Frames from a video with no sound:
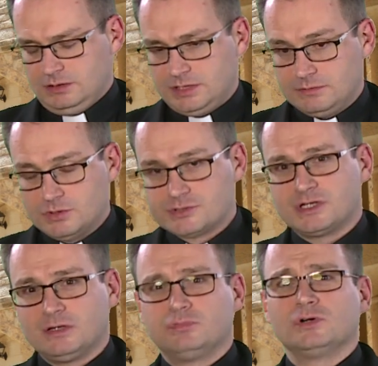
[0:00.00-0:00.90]
Nie
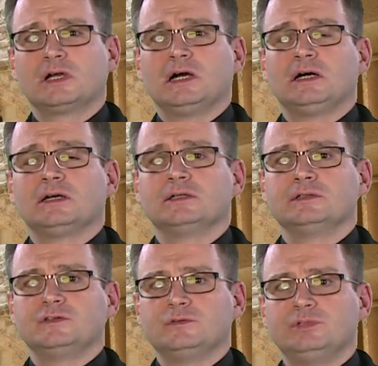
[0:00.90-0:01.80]
można Boga
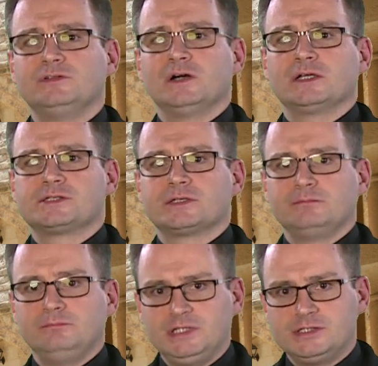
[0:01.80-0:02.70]
zbywać
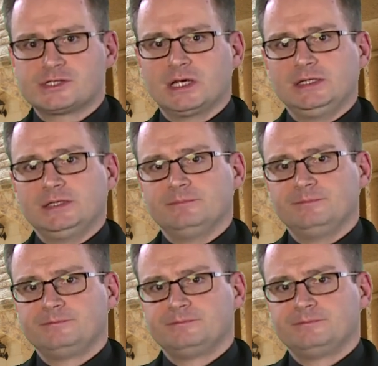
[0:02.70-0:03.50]
milczeniem.